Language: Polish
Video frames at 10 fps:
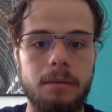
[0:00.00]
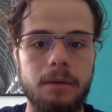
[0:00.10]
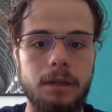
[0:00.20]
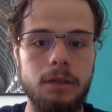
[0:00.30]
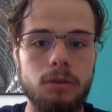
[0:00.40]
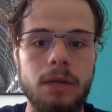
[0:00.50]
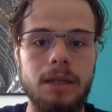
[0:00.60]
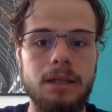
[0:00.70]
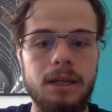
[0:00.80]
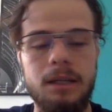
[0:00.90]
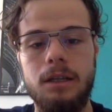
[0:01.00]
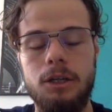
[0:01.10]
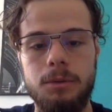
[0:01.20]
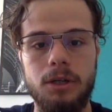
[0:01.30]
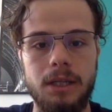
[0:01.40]
i tutaj
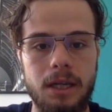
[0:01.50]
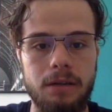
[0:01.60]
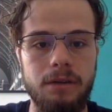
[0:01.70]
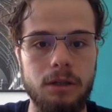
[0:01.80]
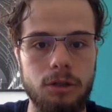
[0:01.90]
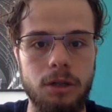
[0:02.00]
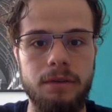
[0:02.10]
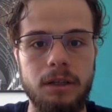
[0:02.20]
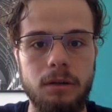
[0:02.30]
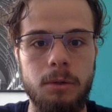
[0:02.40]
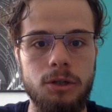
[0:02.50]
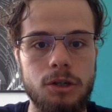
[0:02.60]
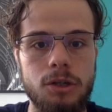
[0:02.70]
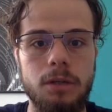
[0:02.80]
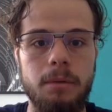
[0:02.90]
daliśmy trochę takiej wartościowej wiadomości,
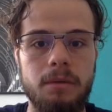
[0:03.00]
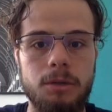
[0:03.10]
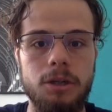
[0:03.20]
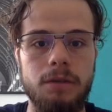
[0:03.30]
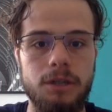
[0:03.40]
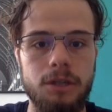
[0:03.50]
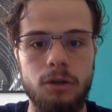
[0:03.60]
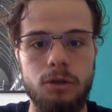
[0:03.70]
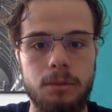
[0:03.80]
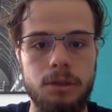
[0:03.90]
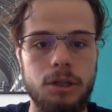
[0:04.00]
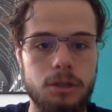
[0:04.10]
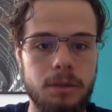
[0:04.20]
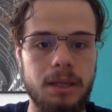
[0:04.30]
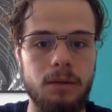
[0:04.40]
czyli powiem Ci, że właśnie skończyłem tydzień
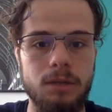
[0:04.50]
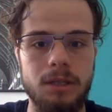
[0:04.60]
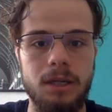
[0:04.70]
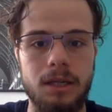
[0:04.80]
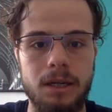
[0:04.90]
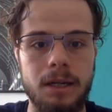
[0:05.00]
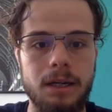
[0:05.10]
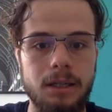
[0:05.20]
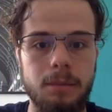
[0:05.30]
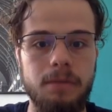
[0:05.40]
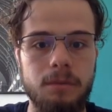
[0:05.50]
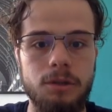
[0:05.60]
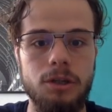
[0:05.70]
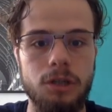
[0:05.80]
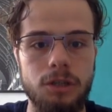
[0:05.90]
szybkiej nauki stania na rękach i powiem Ci,
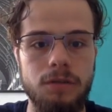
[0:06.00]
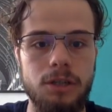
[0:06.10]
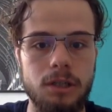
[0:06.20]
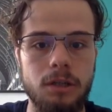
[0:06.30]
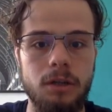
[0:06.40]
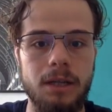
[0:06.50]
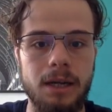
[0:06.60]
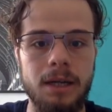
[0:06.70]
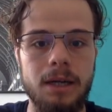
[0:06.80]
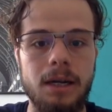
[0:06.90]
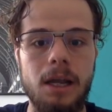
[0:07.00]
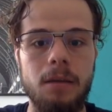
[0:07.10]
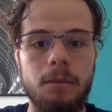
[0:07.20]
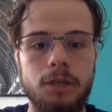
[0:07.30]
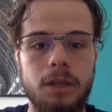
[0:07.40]
że rzeczywiście stoję na rękach,
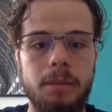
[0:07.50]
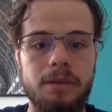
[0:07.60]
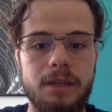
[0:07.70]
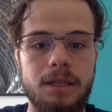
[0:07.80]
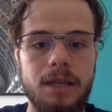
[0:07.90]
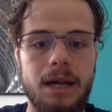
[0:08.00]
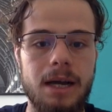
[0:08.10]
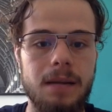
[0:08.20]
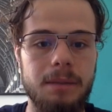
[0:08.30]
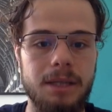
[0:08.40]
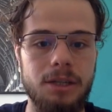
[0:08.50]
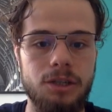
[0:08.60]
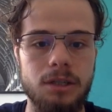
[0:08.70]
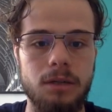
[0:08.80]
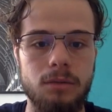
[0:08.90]
może nie perfekcyjnie, ale 15
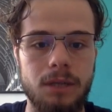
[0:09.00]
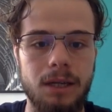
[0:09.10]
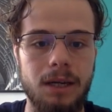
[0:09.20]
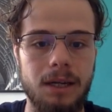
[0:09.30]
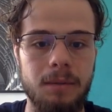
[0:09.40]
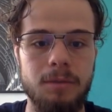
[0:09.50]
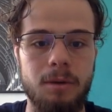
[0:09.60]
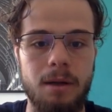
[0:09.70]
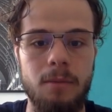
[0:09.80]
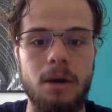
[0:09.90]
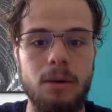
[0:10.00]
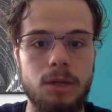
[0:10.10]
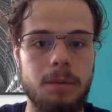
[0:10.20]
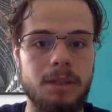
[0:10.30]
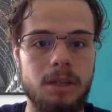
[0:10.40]
sekund daje radę bez problemu. A u
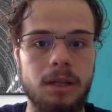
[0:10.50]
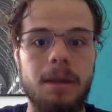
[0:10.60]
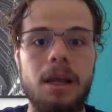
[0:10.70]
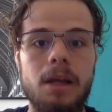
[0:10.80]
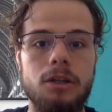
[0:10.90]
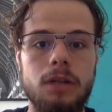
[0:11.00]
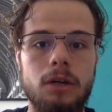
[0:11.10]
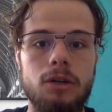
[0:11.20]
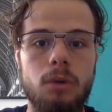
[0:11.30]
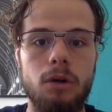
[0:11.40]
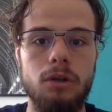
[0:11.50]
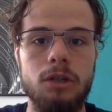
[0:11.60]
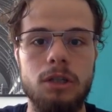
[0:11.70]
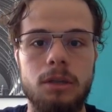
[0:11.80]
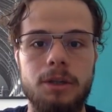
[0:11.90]
Ciebie co tam? Czyli tutaj chodziło o to, że
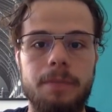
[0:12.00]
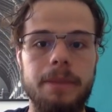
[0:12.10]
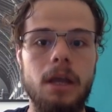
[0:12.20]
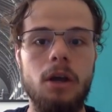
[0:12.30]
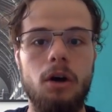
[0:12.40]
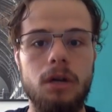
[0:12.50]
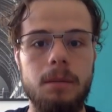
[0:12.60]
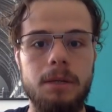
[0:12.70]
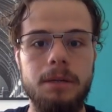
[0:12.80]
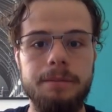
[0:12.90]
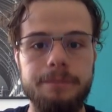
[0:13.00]
zobacz, ona mi